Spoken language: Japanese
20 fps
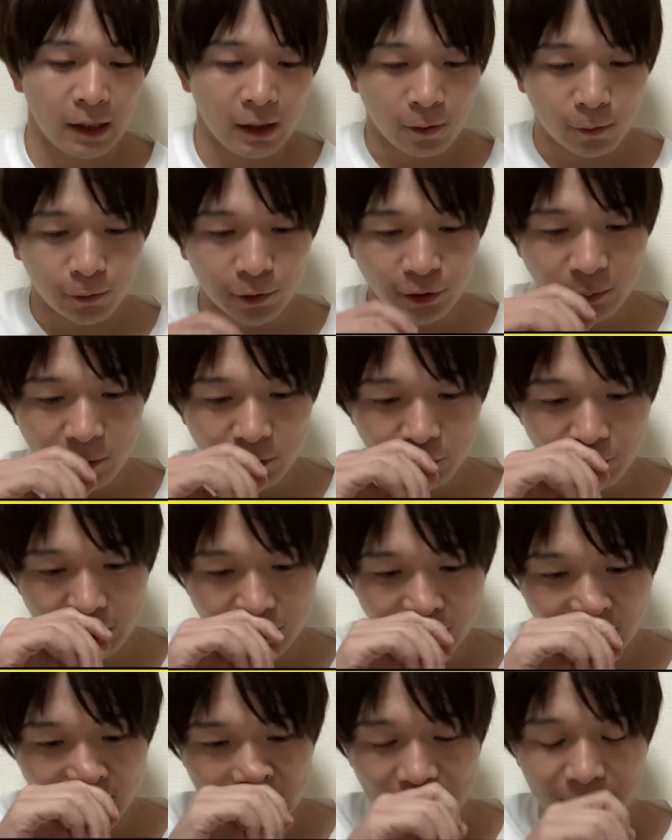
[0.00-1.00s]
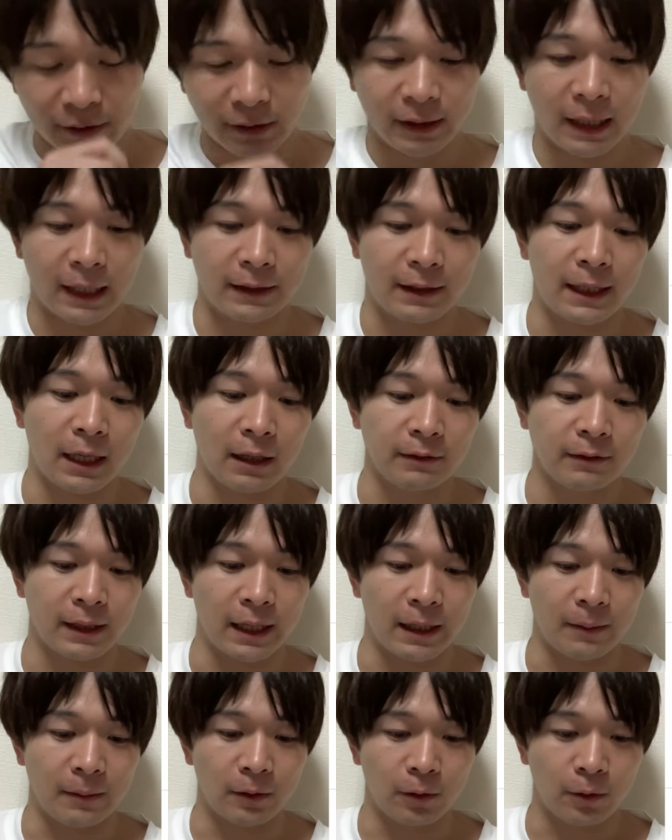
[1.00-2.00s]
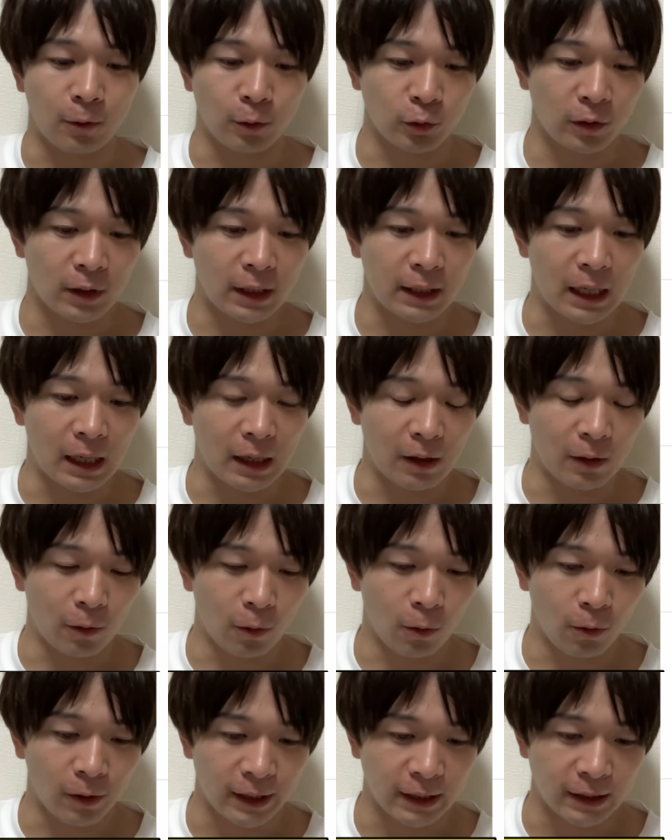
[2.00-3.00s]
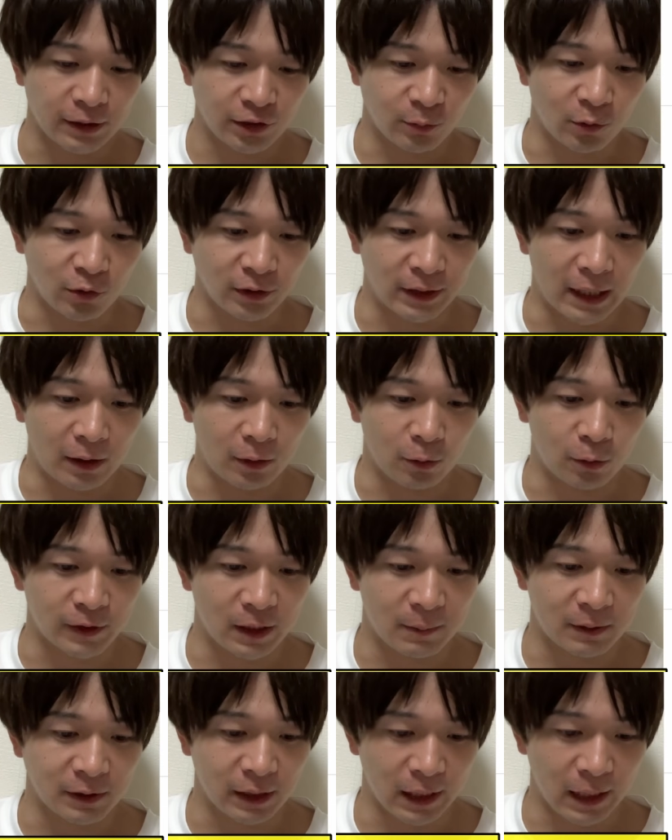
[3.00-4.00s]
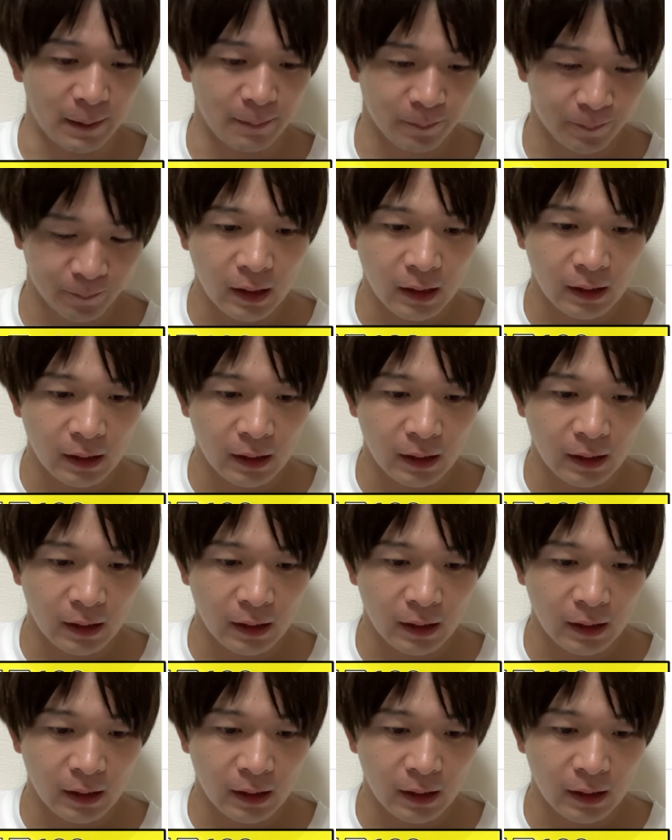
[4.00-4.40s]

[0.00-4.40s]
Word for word: この種目は打って変わって大学生、大人が多い種目でございましたね。